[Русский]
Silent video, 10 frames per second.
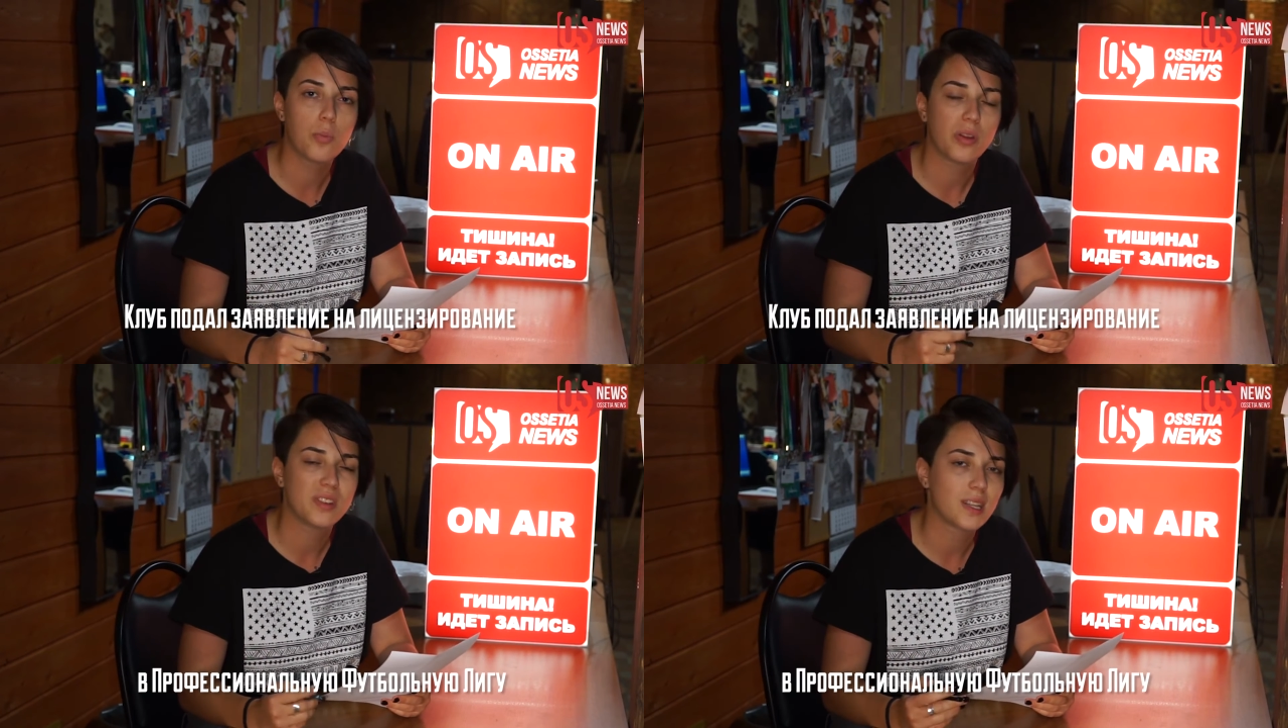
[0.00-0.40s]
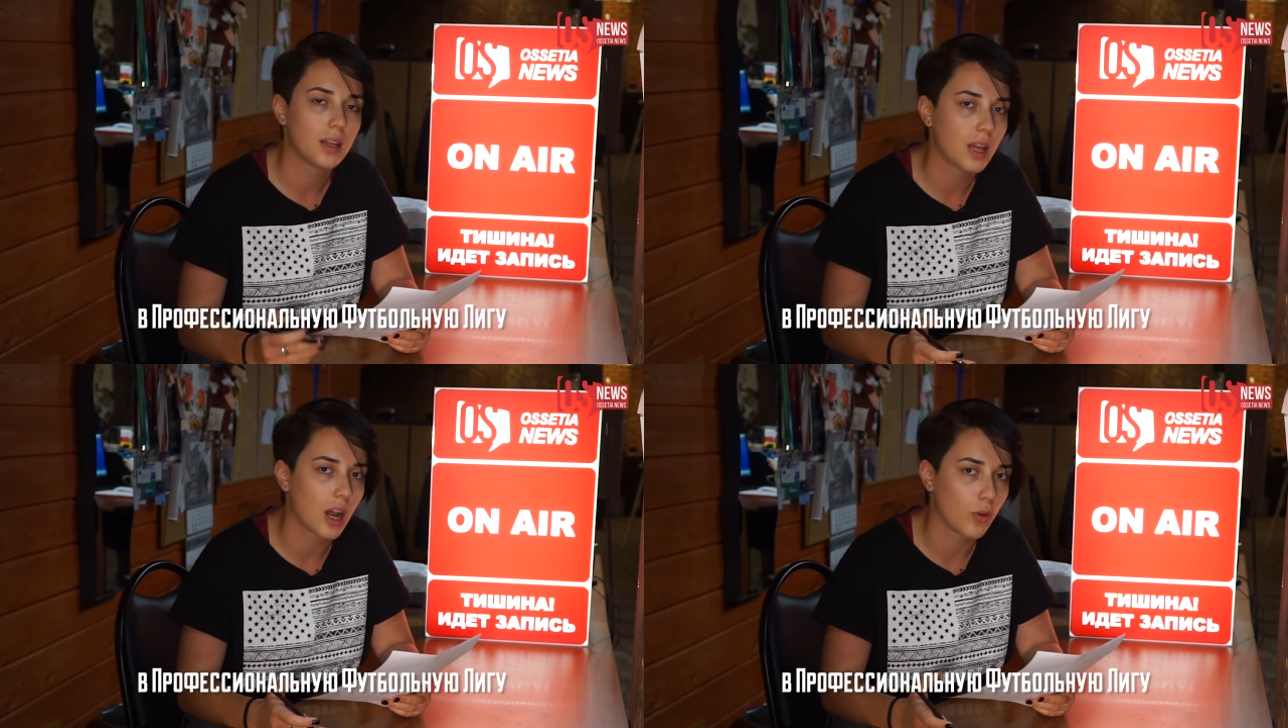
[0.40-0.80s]
в
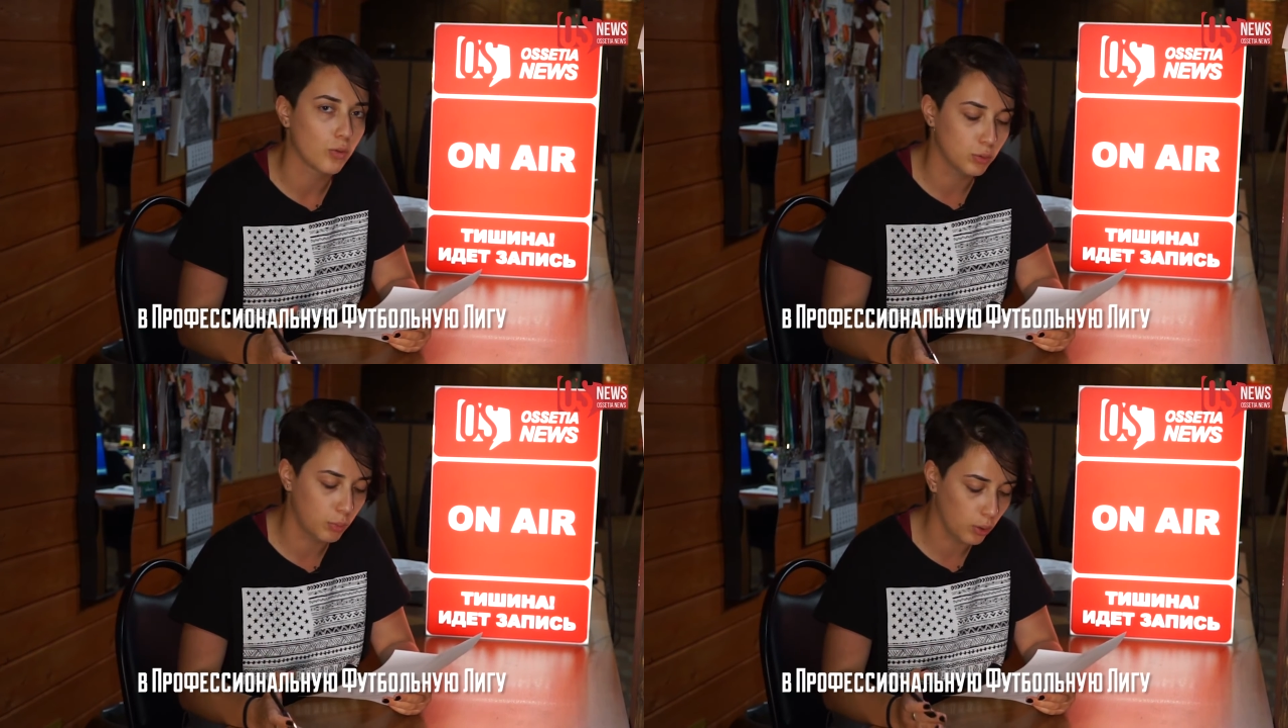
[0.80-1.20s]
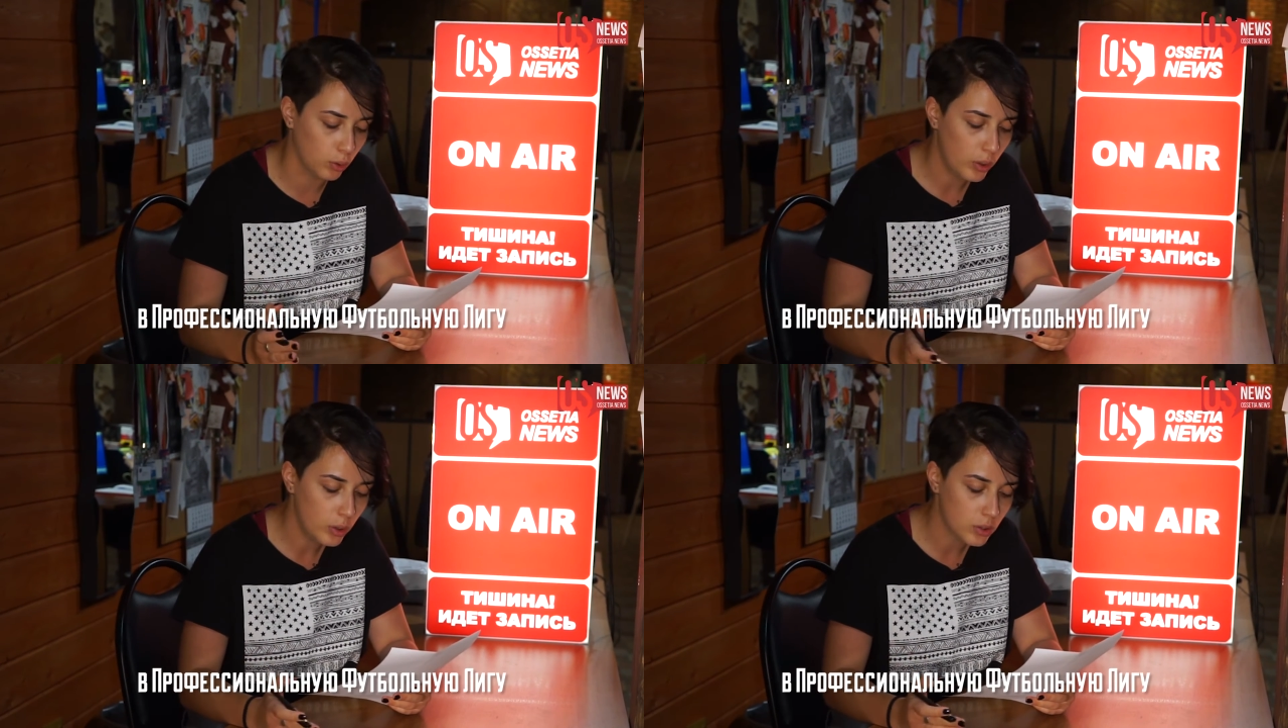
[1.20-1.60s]
профессиональную
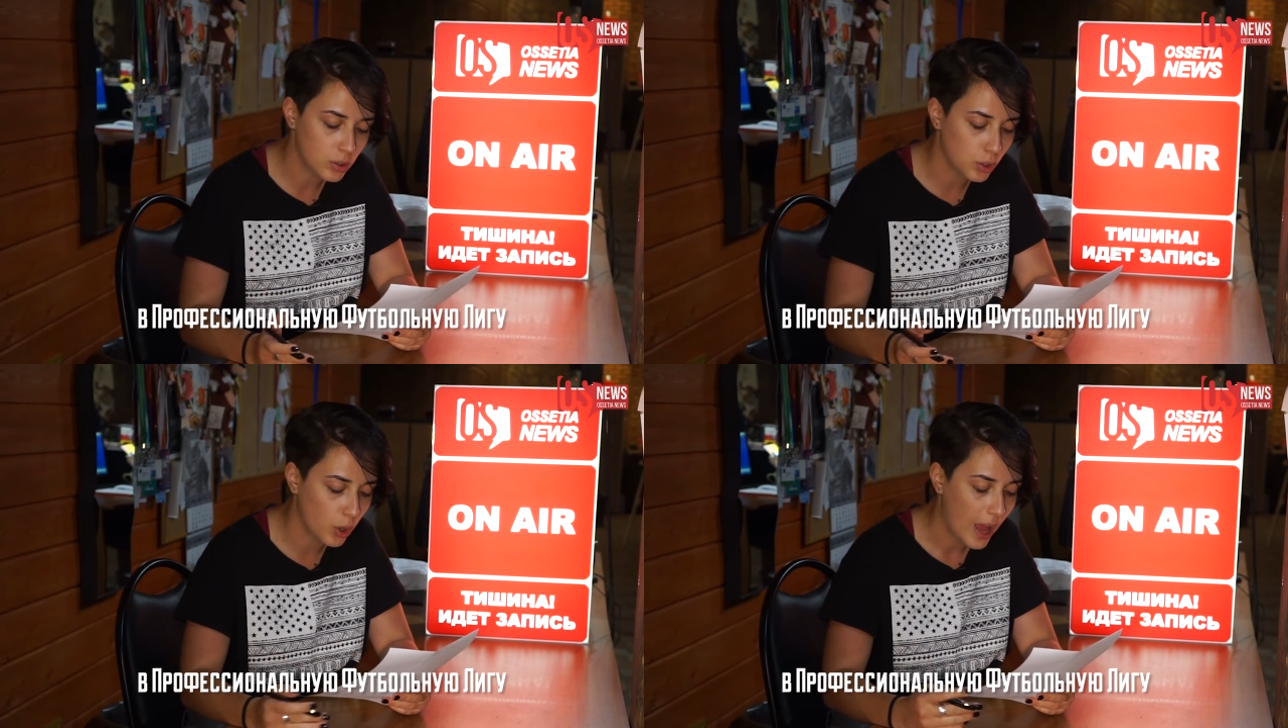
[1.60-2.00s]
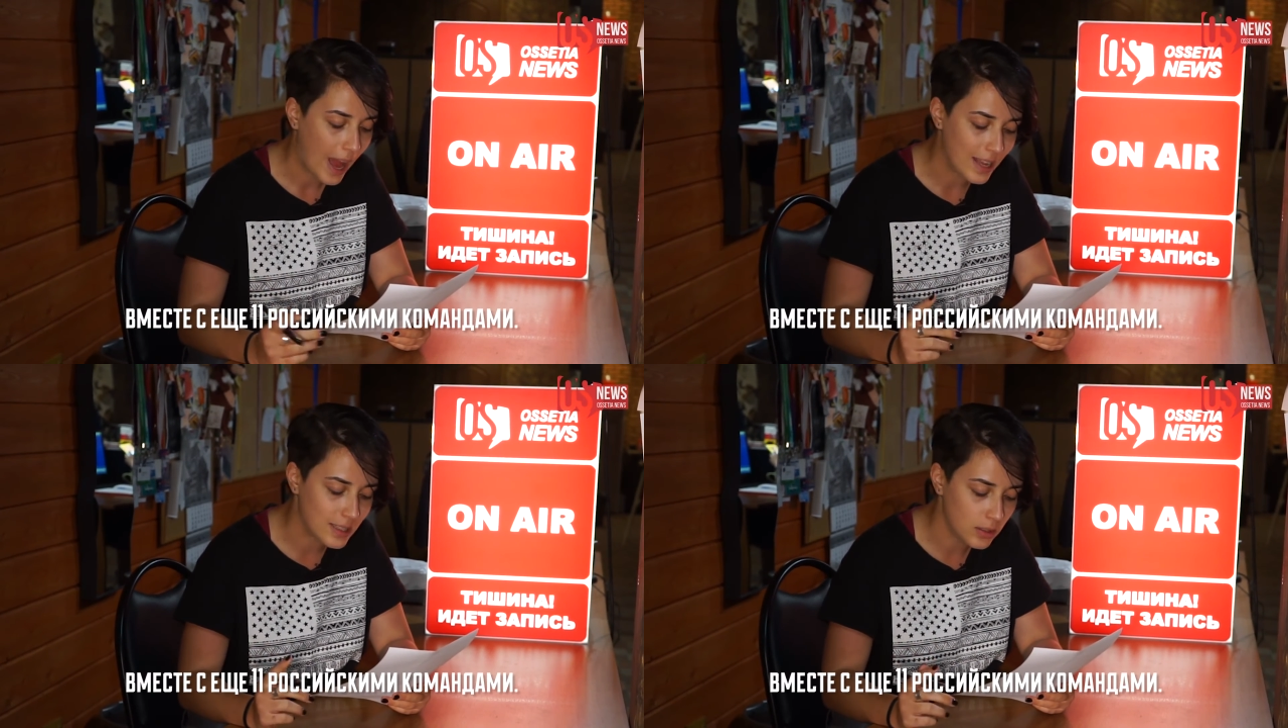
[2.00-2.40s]
футбольную лигу с еще
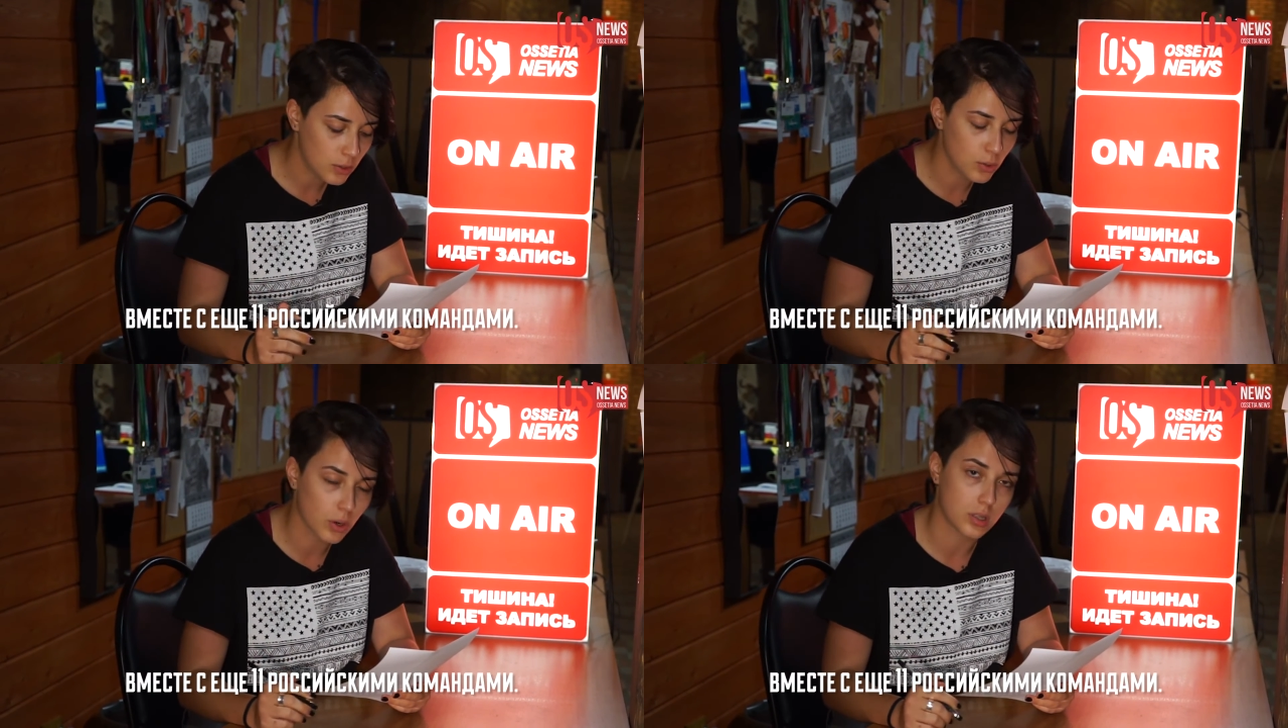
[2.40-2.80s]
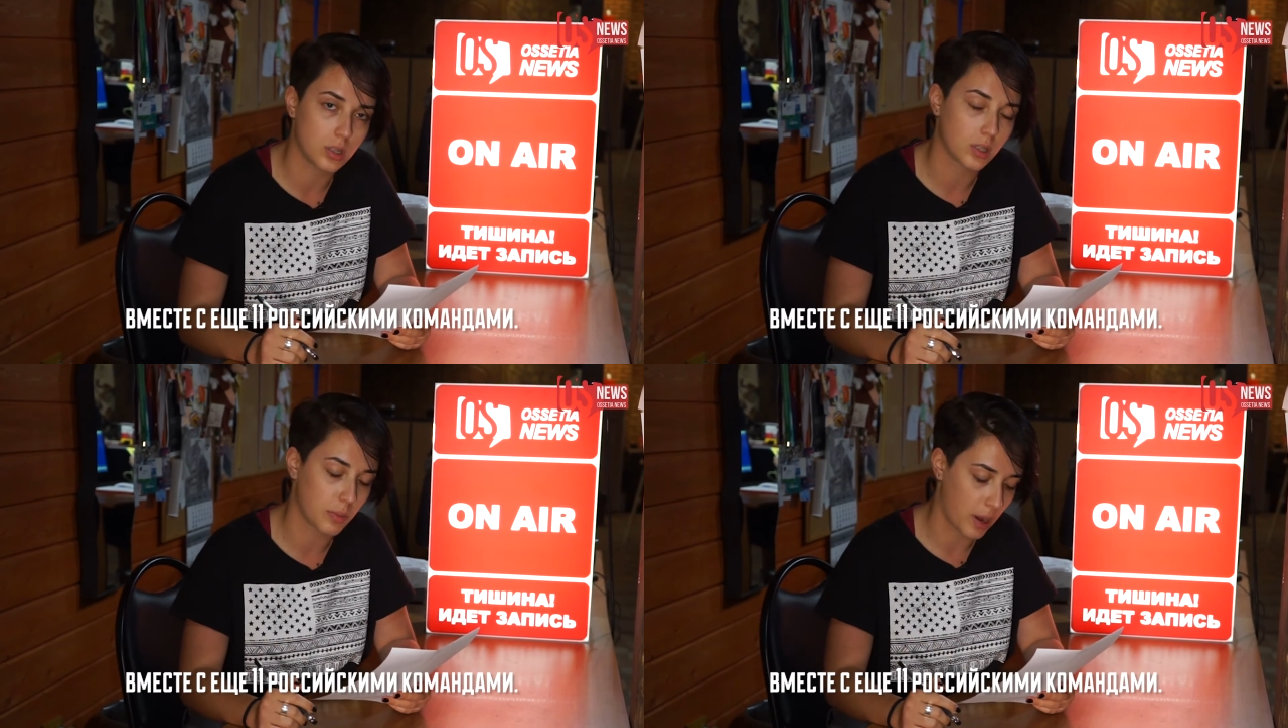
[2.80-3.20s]
11
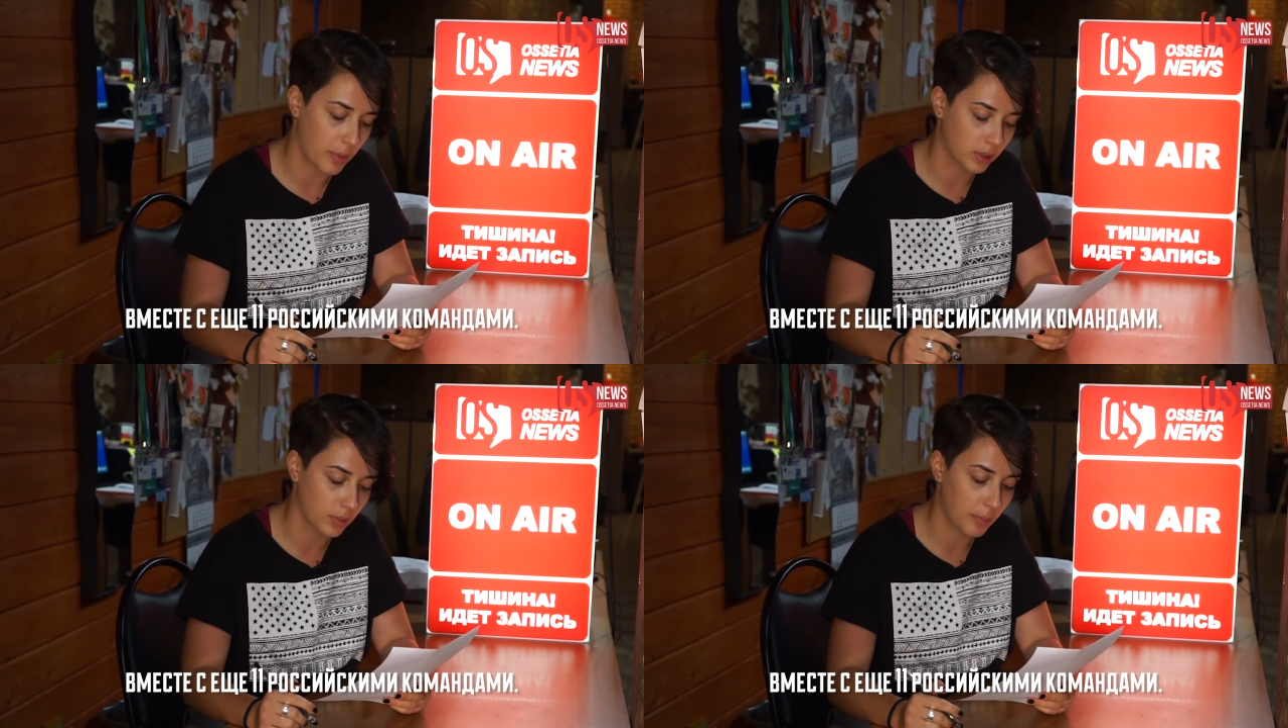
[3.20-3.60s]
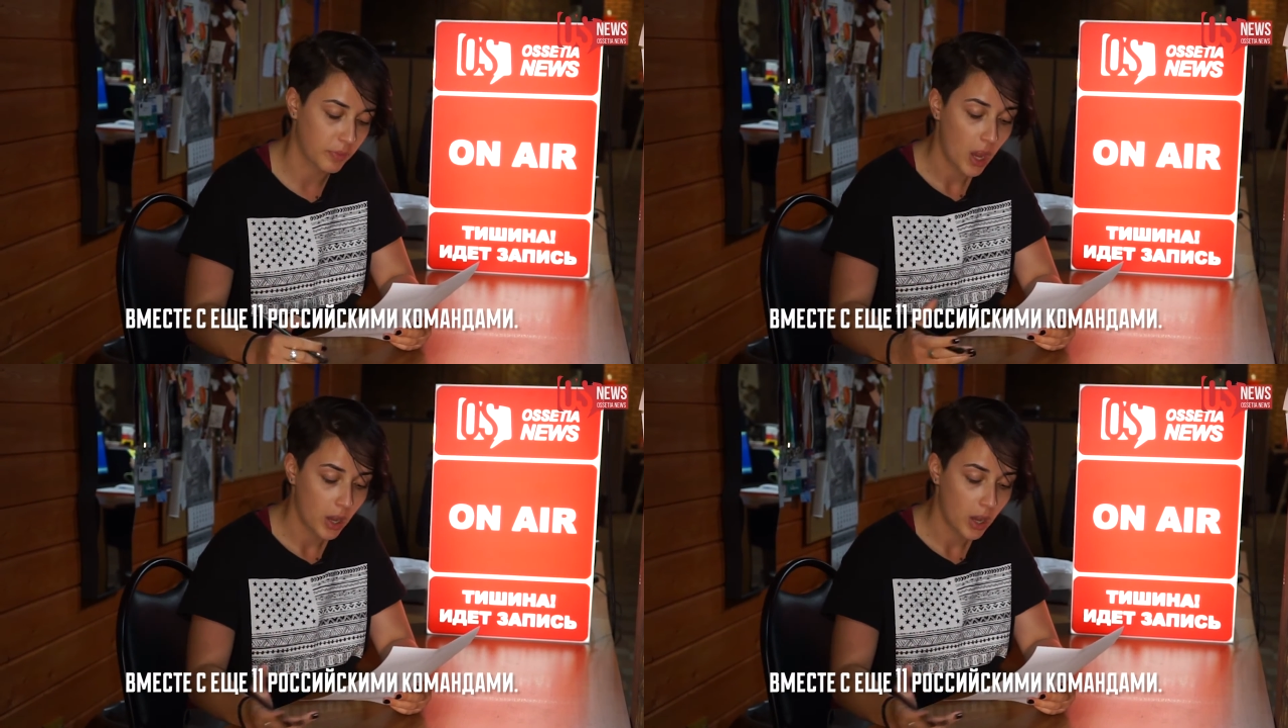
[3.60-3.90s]
российскими командами.